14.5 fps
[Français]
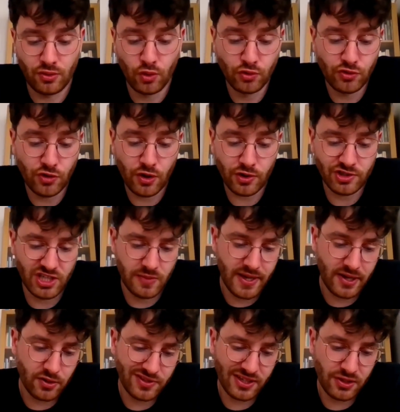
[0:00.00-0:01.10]
l'auteur
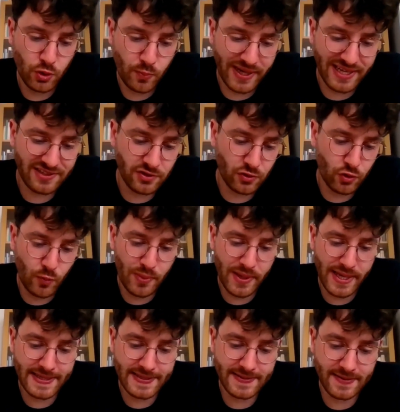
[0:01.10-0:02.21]
Gilbert Andrieux présente le
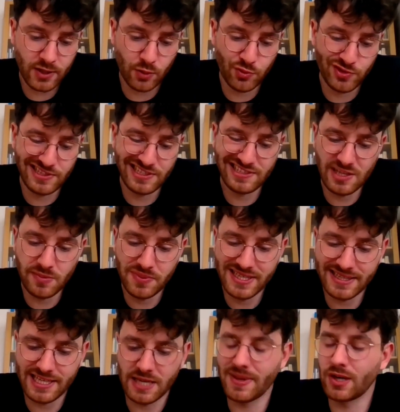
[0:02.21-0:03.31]
PS comme une
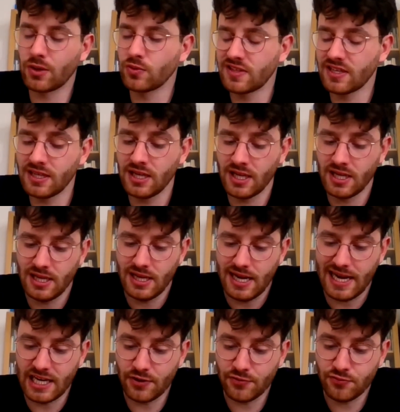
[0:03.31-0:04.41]
discipline qui est ballottée
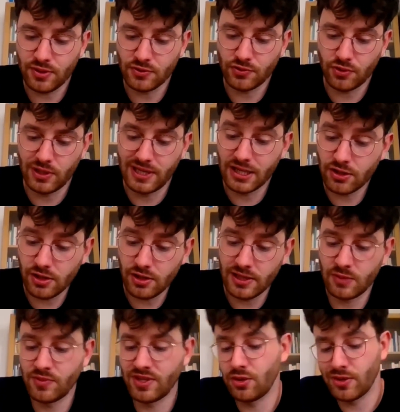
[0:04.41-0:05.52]
à la fois entre l'école
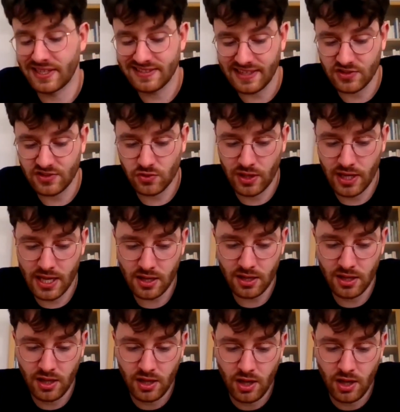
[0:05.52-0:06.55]
et le milieu extrascolaire,